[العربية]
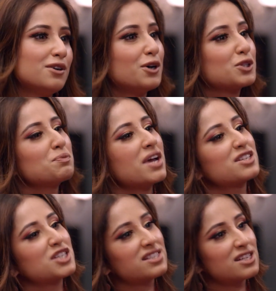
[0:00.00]
بتعرفي
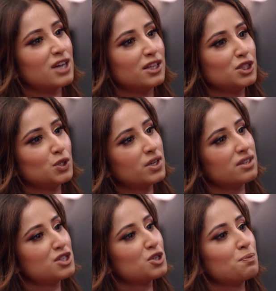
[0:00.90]
إني ما عم بمزح
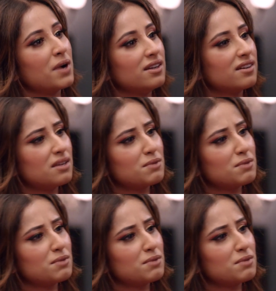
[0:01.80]
فيني أعمل